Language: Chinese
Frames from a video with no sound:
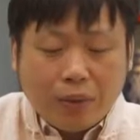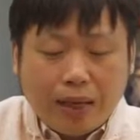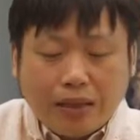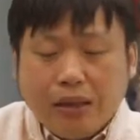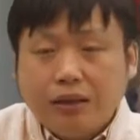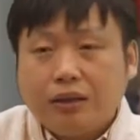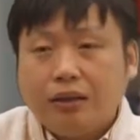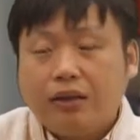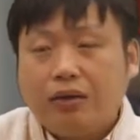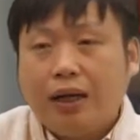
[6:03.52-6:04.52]
拔进士的
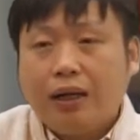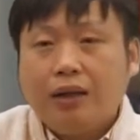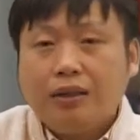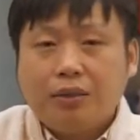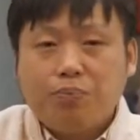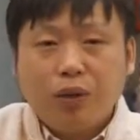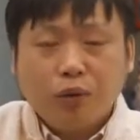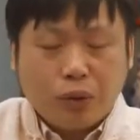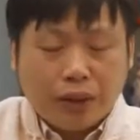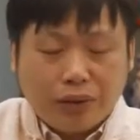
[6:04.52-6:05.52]
时候啊，这个标
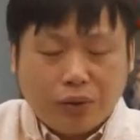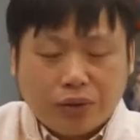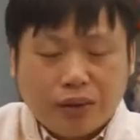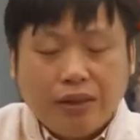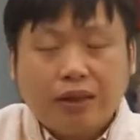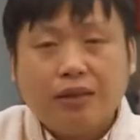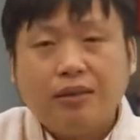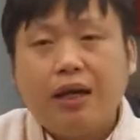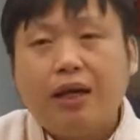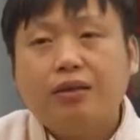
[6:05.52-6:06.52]
准啊总是定得很
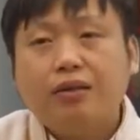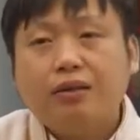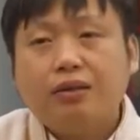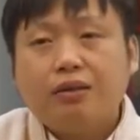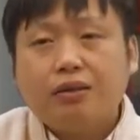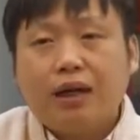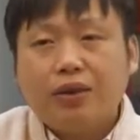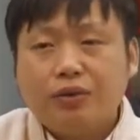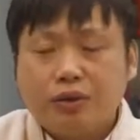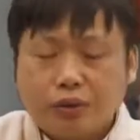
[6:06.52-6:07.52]
严，啊，
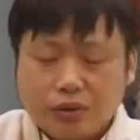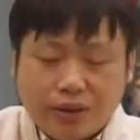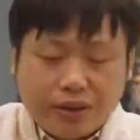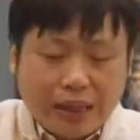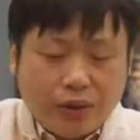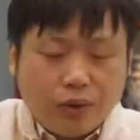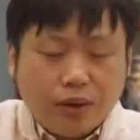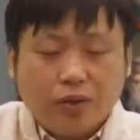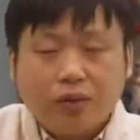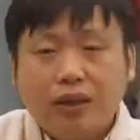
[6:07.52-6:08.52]
就是总是筛落
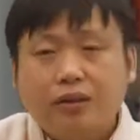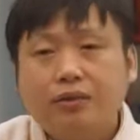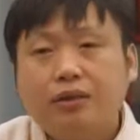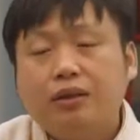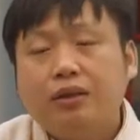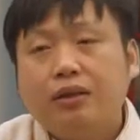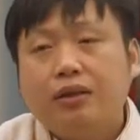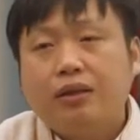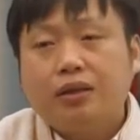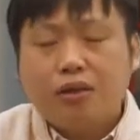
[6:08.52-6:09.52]
很多人。
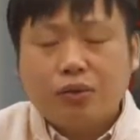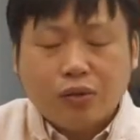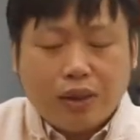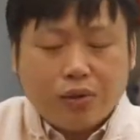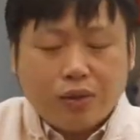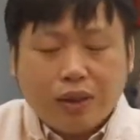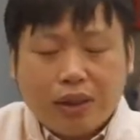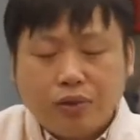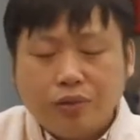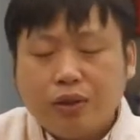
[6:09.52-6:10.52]
那这个宋太宗呢，他
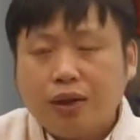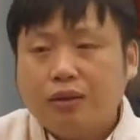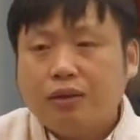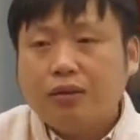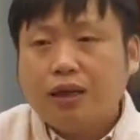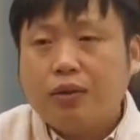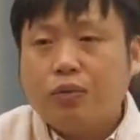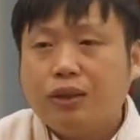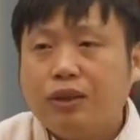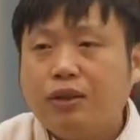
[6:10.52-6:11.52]
就觉得啊，
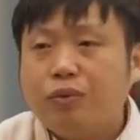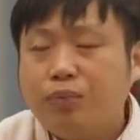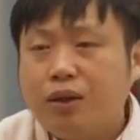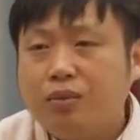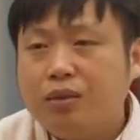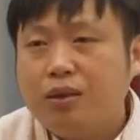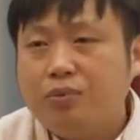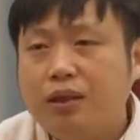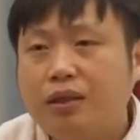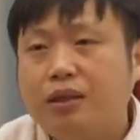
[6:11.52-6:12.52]
我这个命任
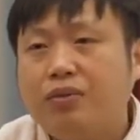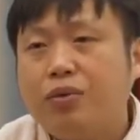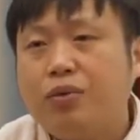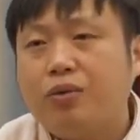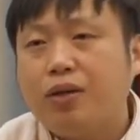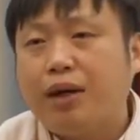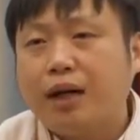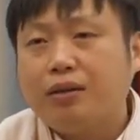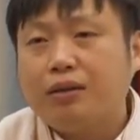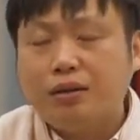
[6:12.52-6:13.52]
命一个地方官员嘛，
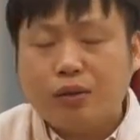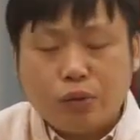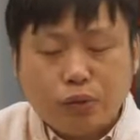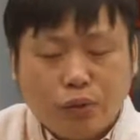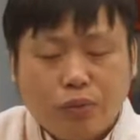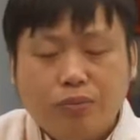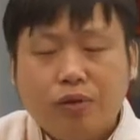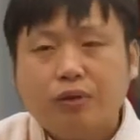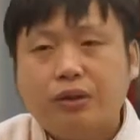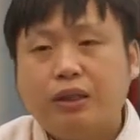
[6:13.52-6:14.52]
你只要出通文墨
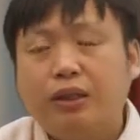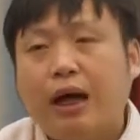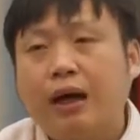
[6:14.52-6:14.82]
就可以了。